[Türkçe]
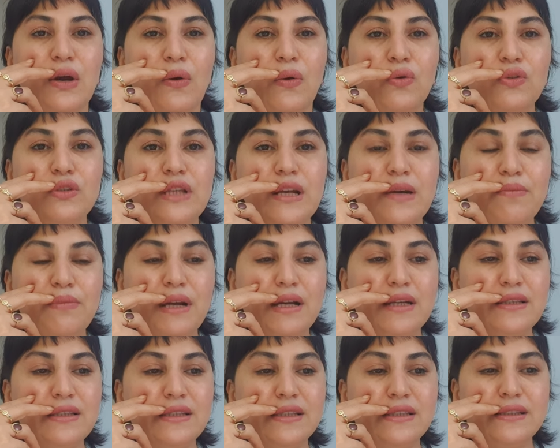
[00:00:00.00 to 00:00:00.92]
O yüzden
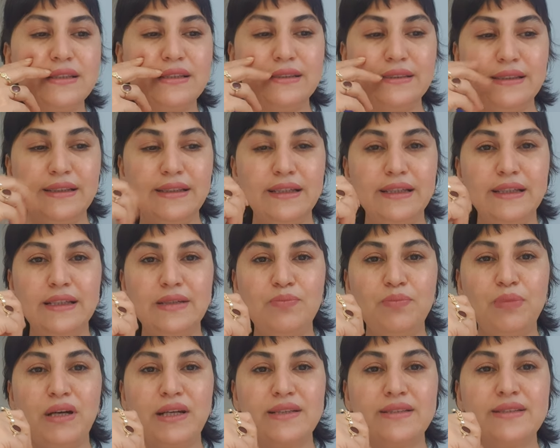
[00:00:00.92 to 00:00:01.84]
ben sizin
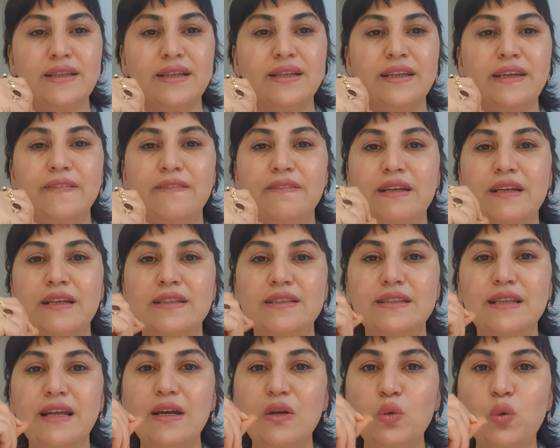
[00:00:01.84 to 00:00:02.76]
e, parasal
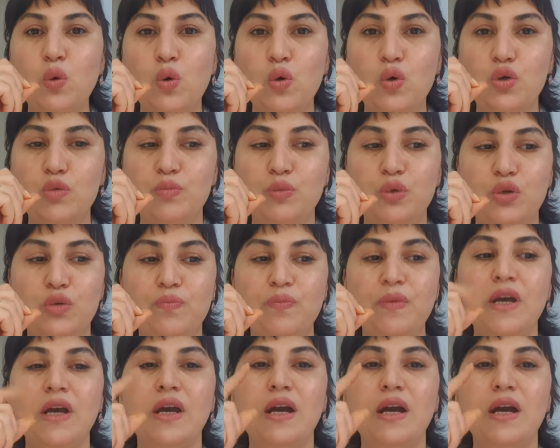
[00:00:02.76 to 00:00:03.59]
evrenizden korkmuyorum.